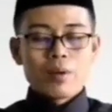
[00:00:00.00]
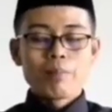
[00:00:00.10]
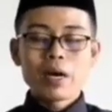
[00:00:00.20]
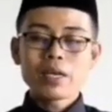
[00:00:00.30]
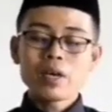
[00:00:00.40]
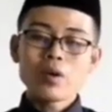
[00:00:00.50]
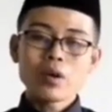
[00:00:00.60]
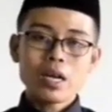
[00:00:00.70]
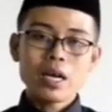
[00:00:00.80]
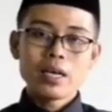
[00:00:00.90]
bagi
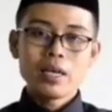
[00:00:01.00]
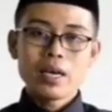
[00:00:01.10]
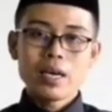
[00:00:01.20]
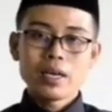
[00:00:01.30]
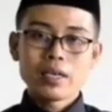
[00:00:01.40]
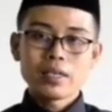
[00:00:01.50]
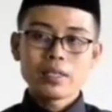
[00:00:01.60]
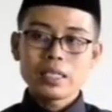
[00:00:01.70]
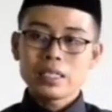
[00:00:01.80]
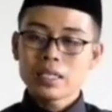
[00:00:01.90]
orang yang
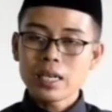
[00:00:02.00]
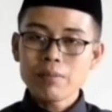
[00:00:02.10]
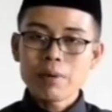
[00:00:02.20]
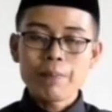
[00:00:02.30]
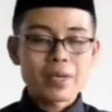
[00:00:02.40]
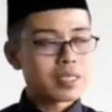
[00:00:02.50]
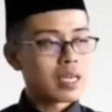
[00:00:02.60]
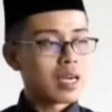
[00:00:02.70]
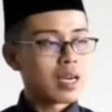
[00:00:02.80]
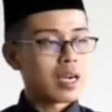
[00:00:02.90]
sering
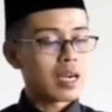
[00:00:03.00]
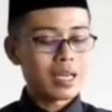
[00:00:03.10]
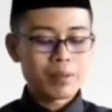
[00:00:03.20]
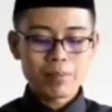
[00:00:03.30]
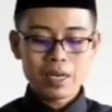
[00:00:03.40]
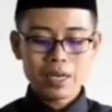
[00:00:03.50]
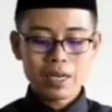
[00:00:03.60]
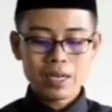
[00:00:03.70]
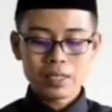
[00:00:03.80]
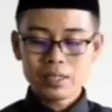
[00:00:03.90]
membaca
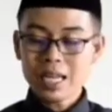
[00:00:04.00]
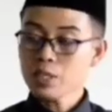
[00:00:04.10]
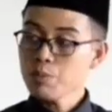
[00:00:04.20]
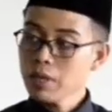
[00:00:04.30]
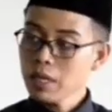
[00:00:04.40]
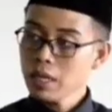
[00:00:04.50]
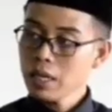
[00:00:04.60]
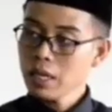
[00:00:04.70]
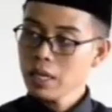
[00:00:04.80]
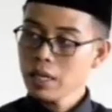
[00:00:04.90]
kalimat
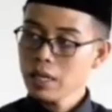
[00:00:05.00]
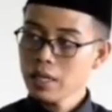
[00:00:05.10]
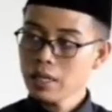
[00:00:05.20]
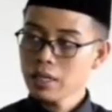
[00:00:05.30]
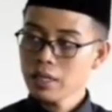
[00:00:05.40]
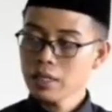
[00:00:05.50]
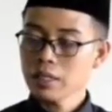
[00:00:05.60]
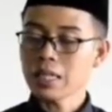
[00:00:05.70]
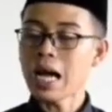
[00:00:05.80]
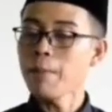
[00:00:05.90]
tasbih,
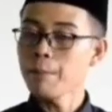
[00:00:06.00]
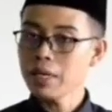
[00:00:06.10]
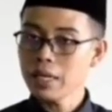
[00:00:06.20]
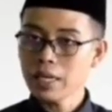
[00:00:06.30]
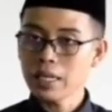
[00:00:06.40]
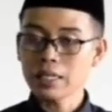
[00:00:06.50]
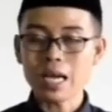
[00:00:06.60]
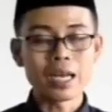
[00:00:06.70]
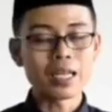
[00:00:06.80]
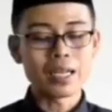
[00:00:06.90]
tahmi,
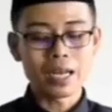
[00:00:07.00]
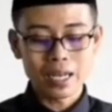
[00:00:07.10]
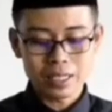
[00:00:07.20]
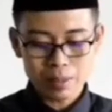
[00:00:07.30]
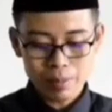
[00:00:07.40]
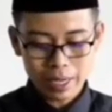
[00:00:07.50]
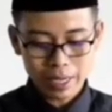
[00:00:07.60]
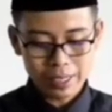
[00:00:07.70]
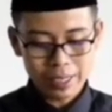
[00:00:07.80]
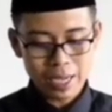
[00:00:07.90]
tahlil dan lain
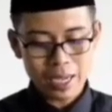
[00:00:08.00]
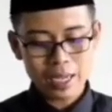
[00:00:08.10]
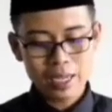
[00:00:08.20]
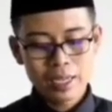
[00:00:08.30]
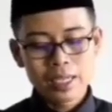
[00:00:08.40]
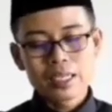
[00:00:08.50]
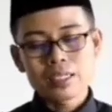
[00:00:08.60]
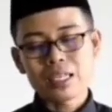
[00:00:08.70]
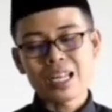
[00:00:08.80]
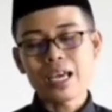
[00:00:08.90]
sebagainya,
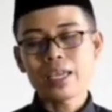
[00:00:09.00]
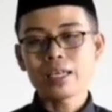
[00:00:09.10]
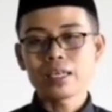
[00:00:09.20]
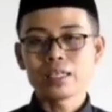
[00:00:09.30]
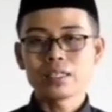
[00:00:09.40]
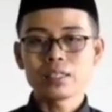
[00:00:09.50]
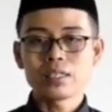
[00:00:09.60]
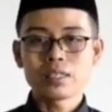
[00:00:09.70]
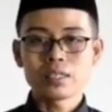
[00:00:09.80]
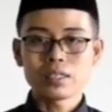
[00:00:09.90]
selain
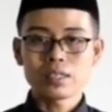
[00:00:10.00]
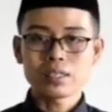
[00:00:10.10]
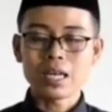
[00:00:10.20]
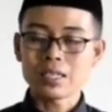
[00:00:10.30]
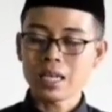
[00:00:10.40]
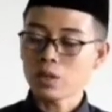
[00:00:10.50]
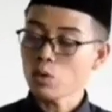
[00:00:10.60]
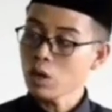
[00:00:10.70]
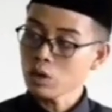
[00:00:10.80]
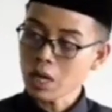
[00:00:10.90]
salah satu
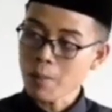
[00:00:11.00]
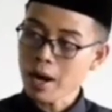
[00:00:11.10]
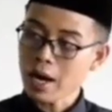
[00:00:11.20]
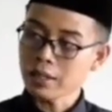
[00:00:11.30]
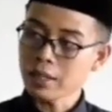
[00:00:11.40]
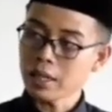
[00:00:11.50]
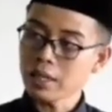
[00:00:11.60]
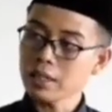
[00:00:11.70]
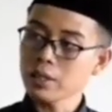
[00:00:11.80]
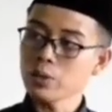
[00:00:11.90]
keutamaannya
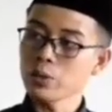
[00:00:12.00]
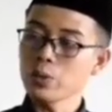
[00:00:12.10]
itu